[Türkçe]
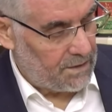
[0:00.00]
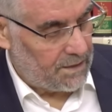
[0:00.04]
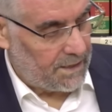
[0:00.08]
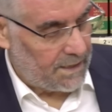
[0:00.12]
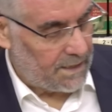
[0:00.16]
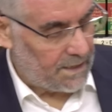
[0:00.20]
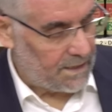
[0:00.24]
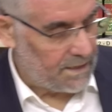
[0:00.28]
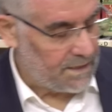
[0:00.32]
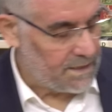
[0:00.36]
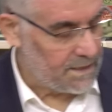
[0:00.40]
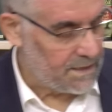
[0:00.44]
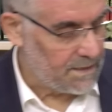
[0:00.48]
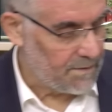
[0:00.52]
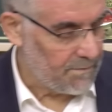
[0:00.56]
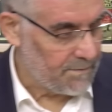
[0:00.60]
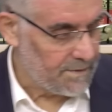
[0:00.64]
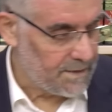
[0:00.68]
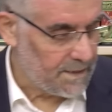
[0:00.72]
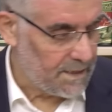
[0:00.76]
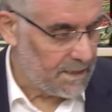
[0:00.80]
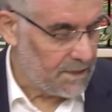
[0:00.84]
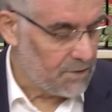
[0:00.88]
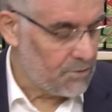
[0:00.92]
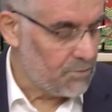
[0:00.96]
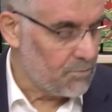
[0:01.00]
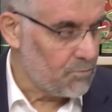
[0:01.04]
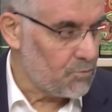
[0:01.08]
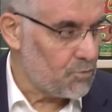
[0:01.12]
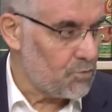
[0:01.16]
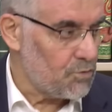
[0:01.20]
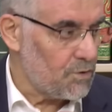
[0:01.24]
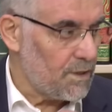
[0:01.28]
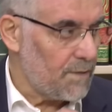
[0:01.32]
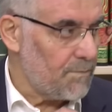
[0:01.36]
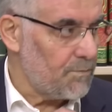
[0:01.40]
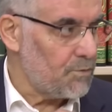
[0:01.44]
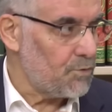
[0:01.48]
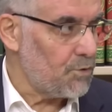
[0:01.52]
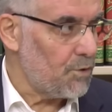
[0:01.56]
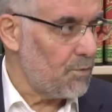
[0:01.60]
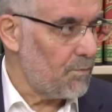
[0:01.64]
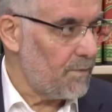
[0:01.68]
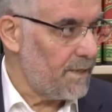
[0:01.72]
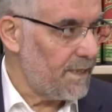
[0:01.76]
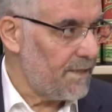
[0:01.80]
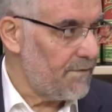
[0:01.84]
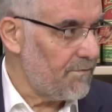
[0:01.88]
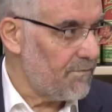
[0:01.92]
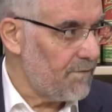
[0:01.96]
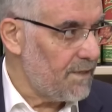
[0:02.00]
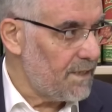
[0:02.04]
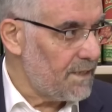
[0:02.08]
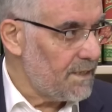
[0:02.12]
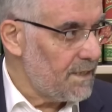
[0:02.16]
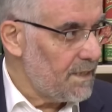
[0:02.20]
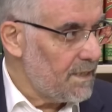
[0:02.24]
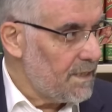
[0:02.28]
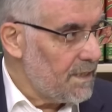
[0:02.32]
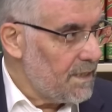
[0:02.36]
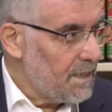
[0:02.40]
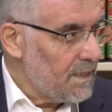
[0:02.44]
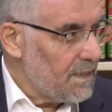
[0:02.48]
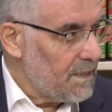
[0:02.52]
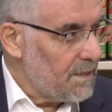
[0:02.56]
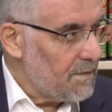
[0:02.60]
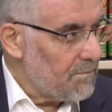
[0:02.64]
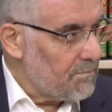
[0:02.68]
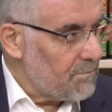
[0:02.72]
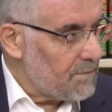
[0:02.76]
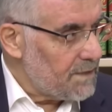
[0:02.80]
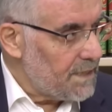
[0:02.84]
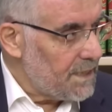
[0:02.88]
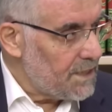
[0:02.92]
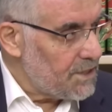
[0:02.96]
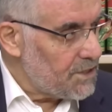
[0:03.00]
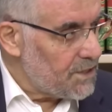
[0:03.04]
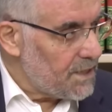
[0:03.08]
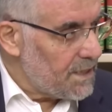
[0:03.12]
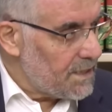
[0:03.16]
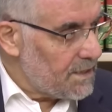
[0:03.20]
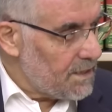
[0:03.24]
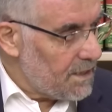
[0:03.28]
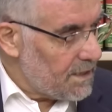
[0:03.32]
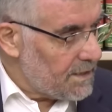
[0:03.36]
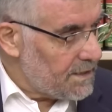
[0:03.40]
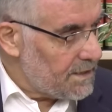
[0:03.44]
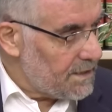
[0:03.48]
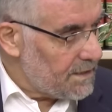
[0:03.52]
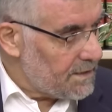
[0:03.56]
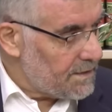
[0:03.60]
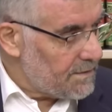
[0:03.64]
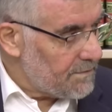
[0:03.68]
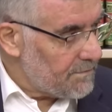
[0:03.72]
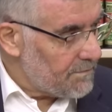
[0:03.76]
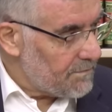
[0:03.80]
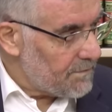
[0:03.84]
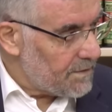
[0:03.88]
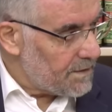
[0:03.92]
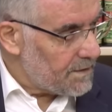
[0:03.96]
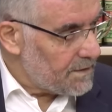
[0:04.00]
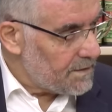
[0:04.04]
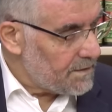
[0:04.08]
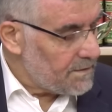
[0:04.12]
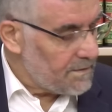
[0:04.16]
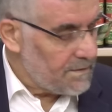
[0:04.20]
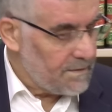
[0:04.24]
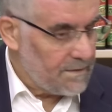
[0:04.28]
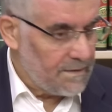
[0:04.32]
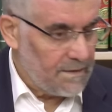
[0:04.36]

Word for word: gerekirse mesela şimdi şurada bir gömleğim var. Bir de içeride atletim var.